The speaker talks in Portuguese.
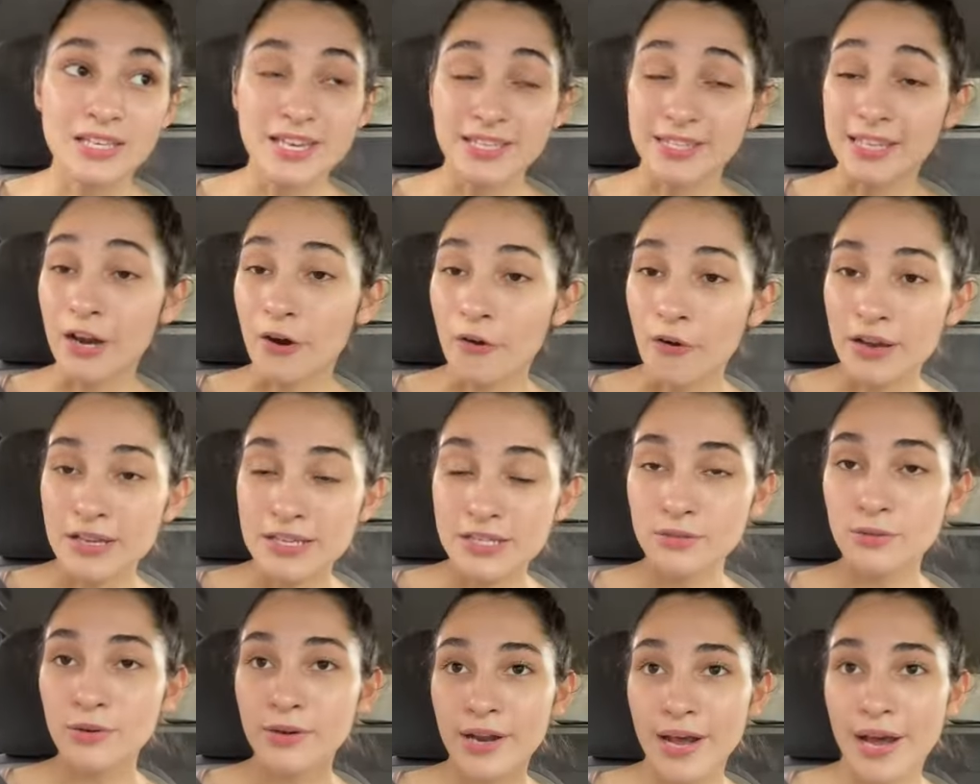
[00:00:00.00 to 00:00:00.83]
já tá
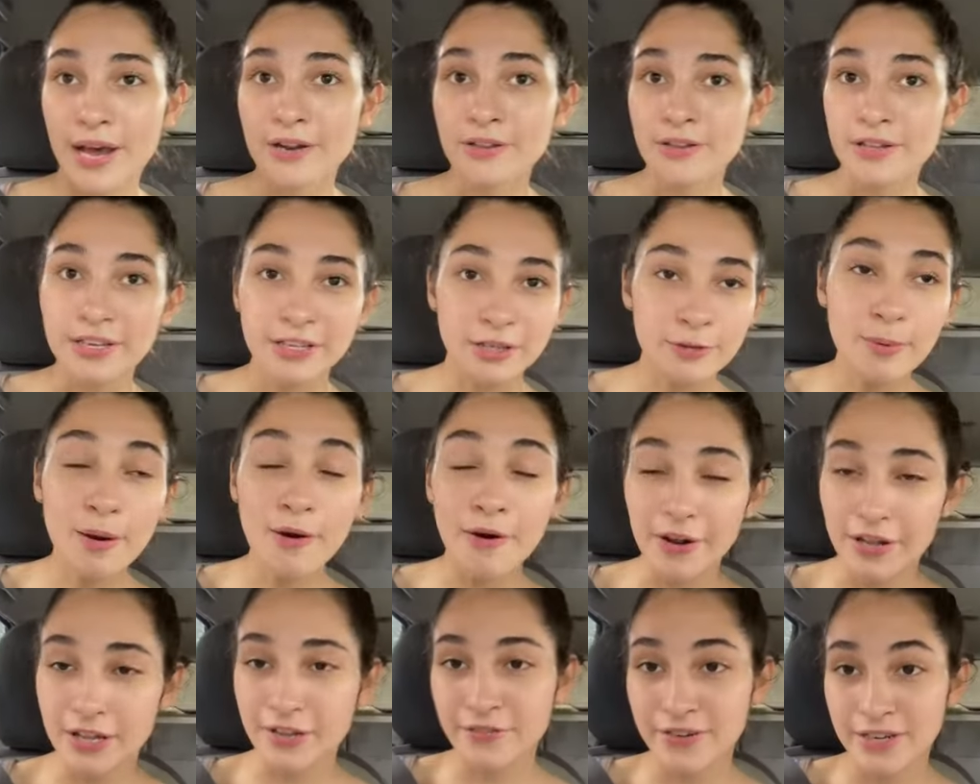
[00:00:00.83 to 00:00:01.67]
quase no horário, daqui uma
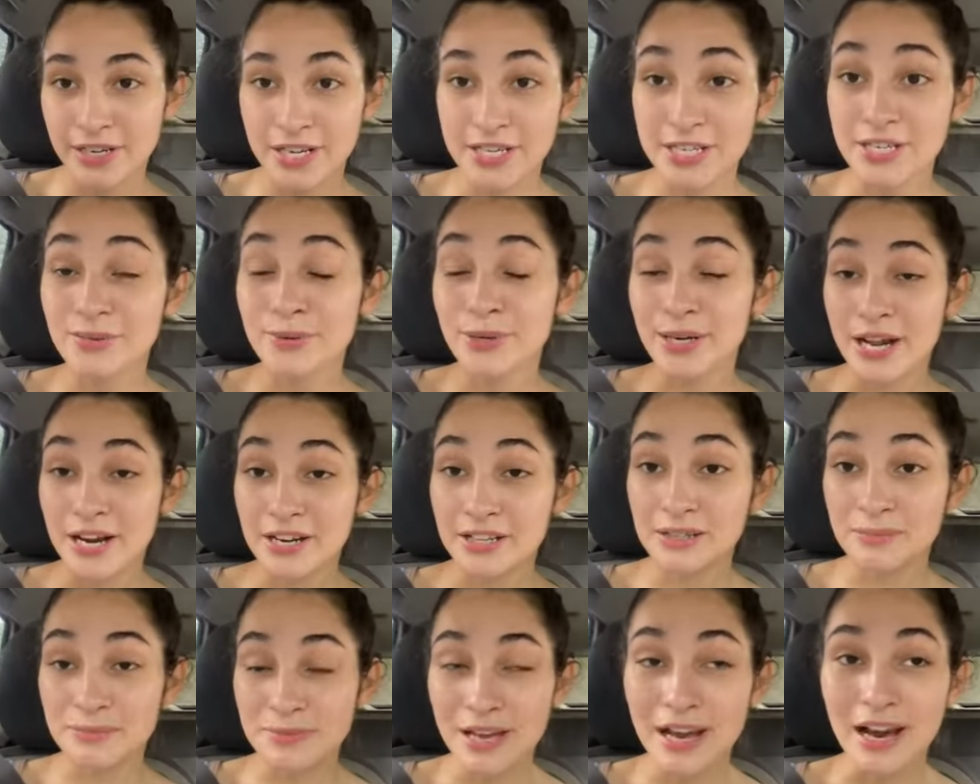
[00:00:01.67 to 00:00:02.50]
hora, na verdade, é o horário
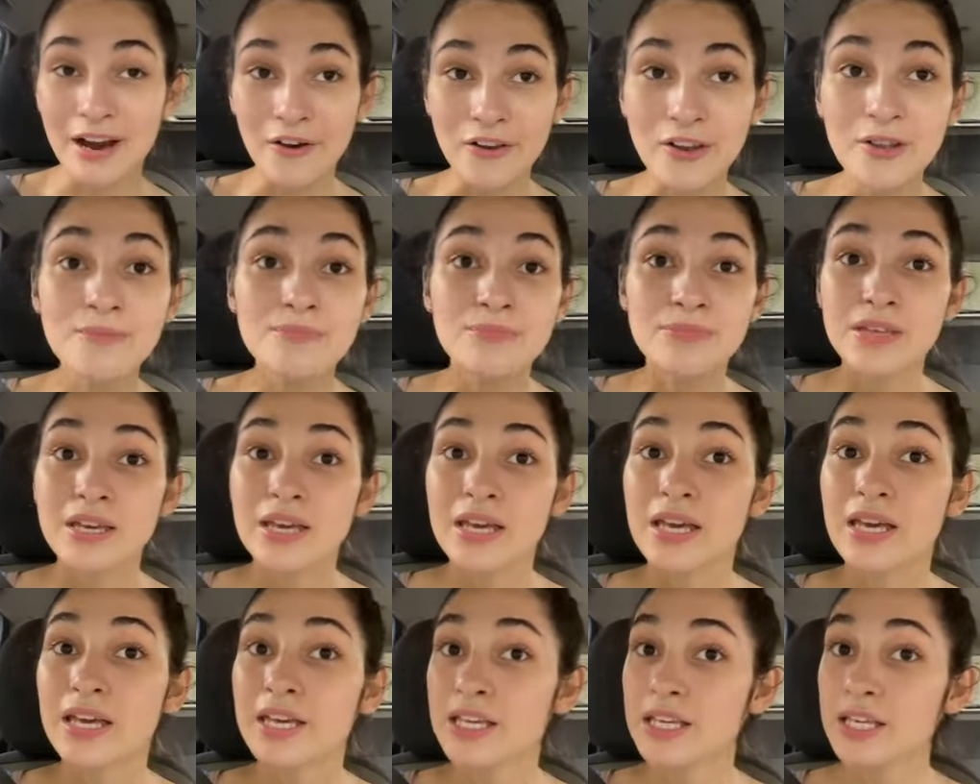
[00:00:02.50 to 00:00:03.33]
da minha aula
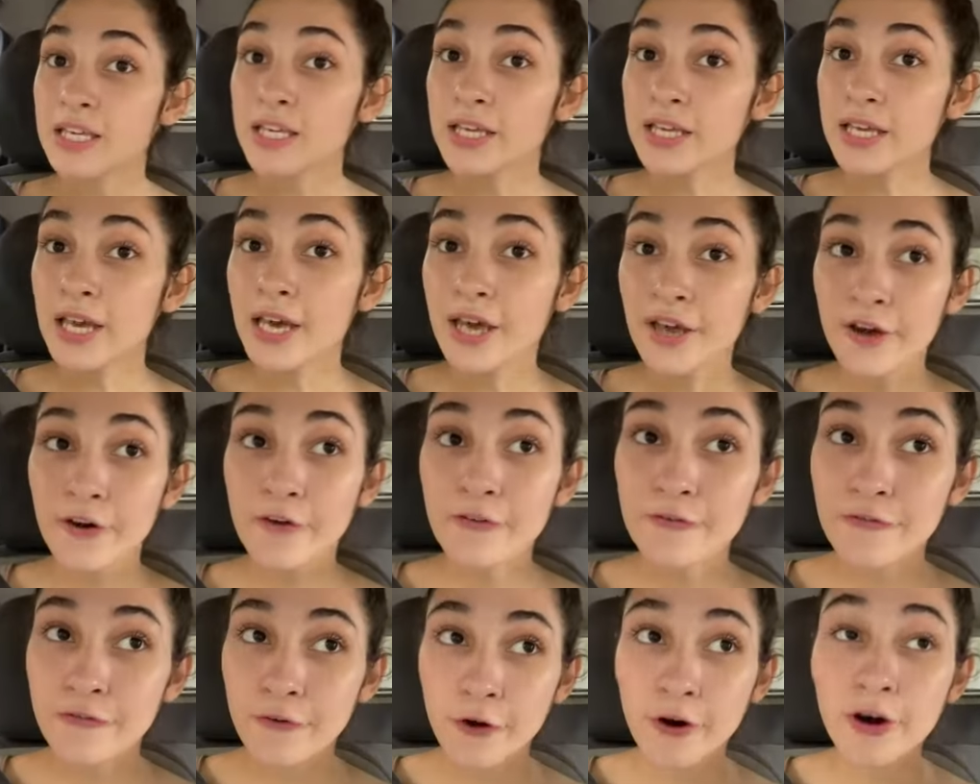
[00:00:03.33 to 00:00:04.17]
eu
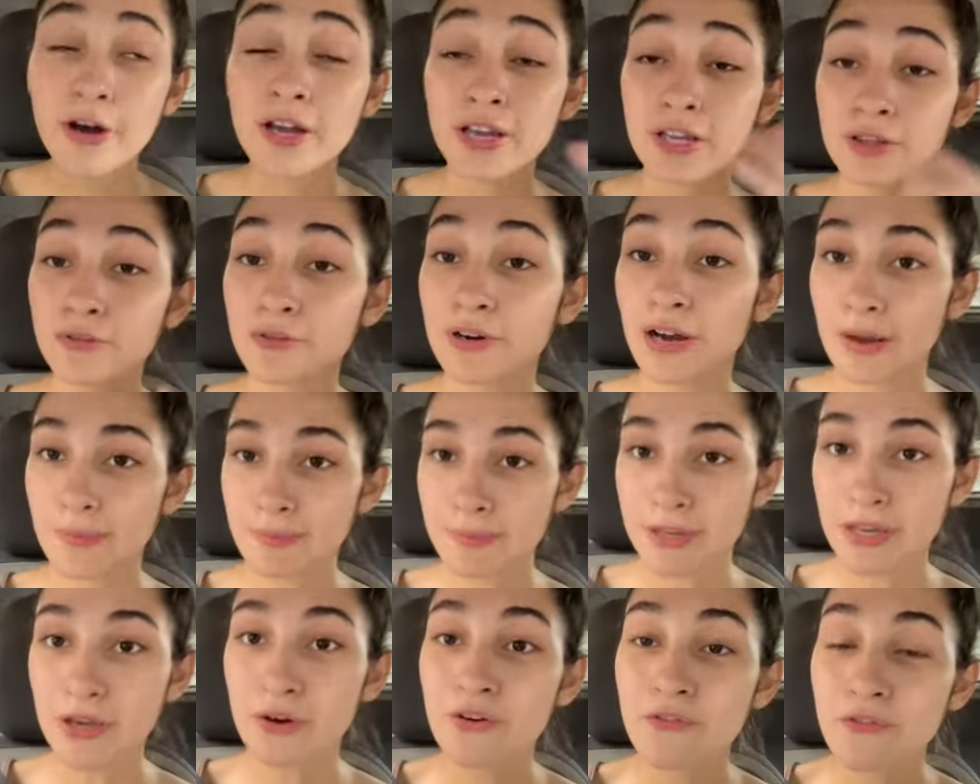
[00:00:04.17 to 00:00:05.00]
vou e no
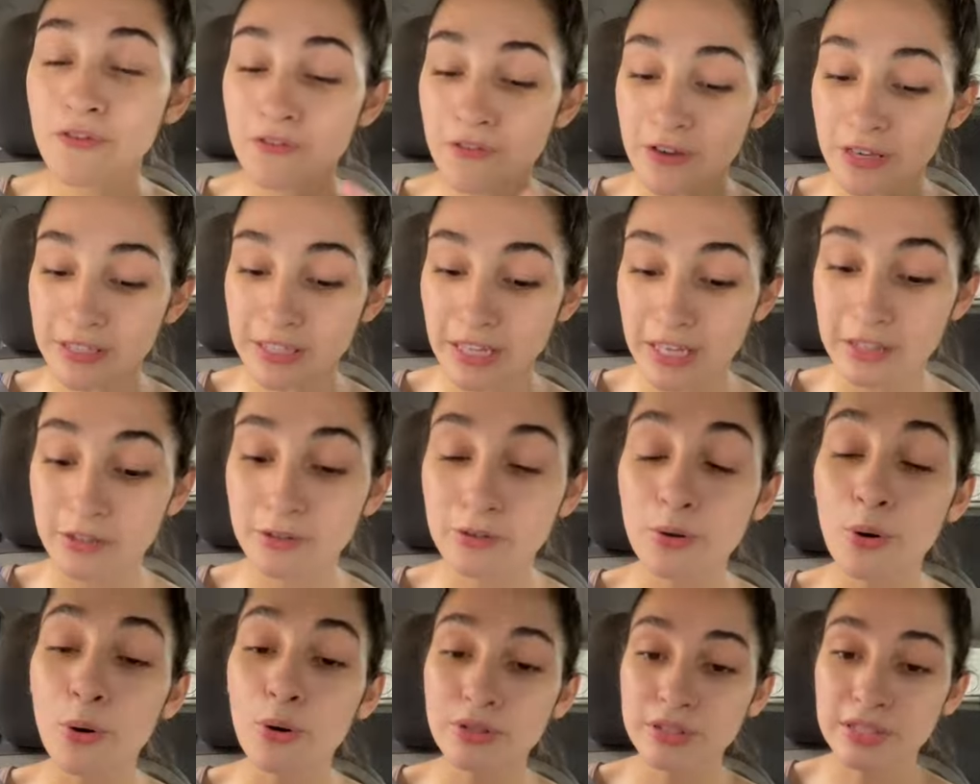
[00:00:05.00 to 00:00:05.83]
caminho eu vou
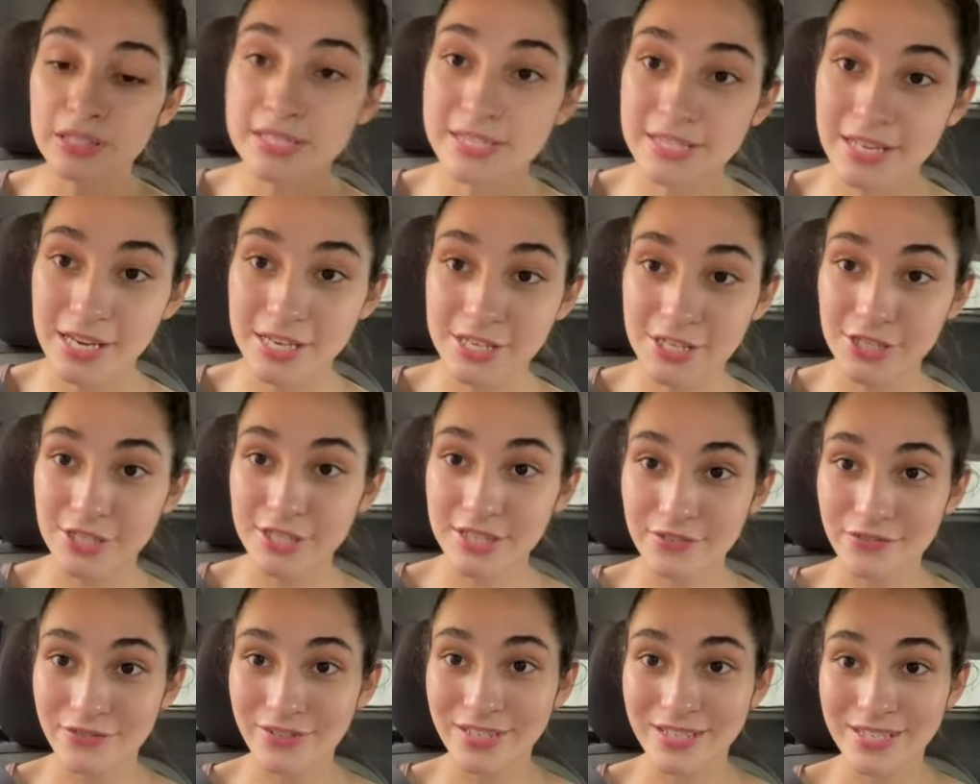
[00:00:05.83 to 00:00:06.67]
vendendo outras caixinhas
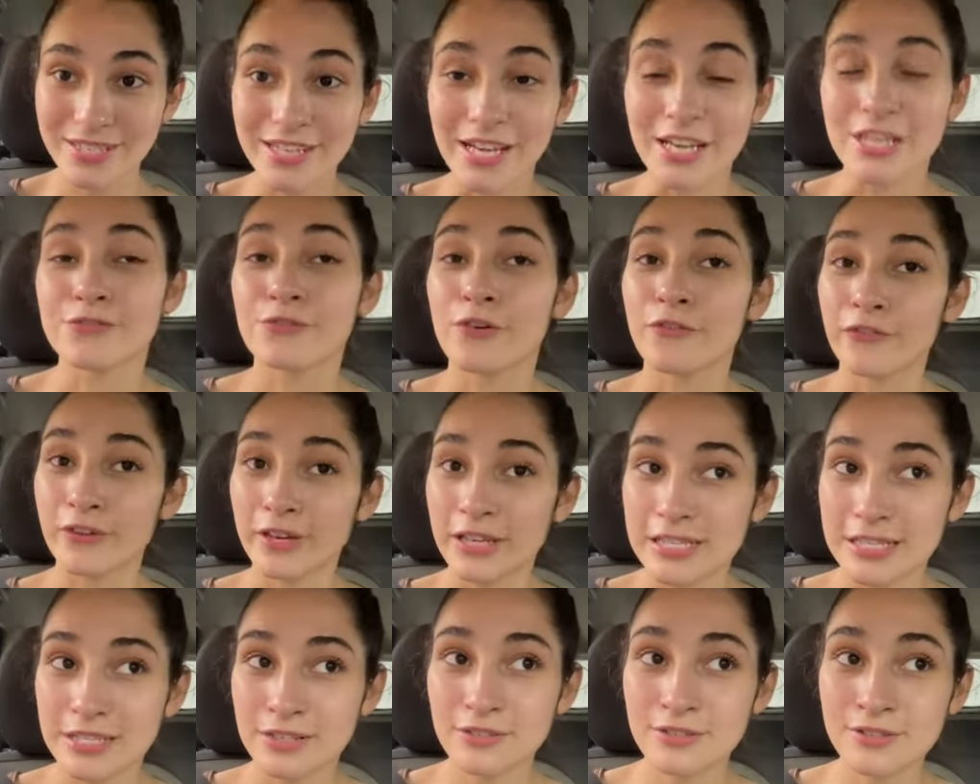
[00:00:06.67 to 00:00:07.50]
da felicidade, vou
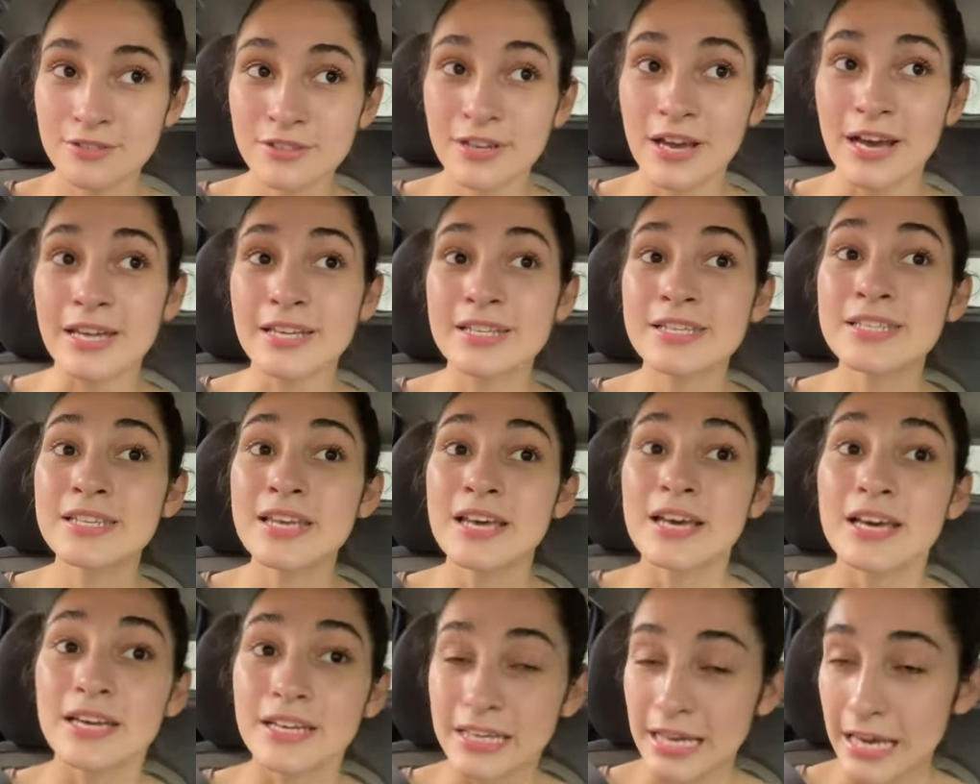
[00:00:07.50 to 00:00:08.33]
oferecendo nos lugares
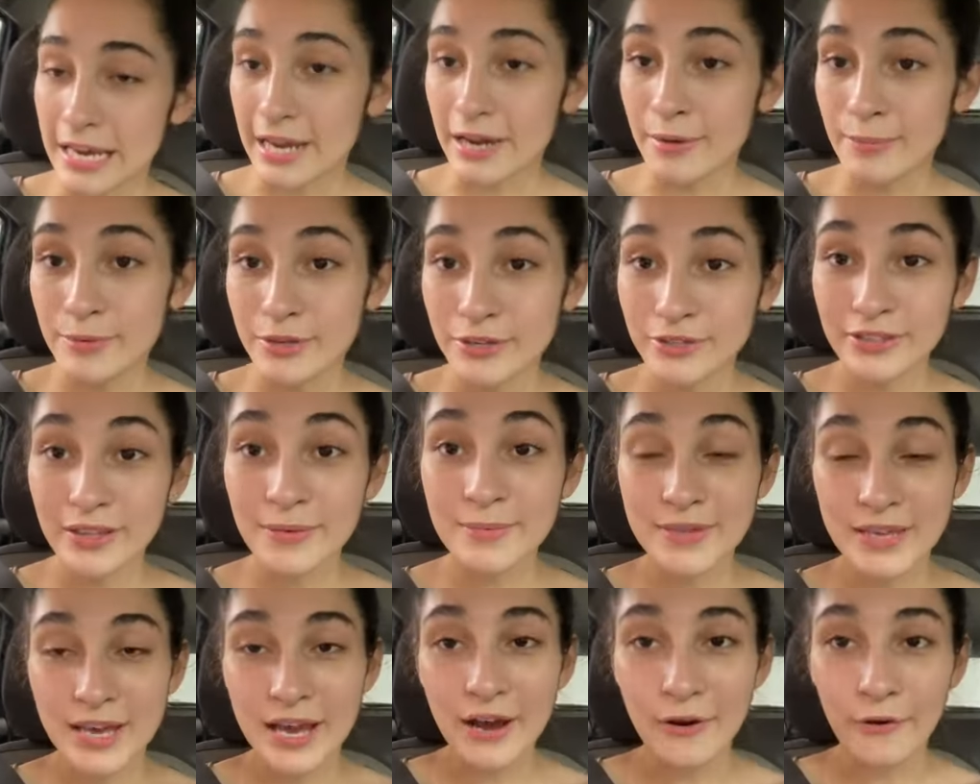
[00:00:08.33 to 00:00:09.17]
que é caminho da minha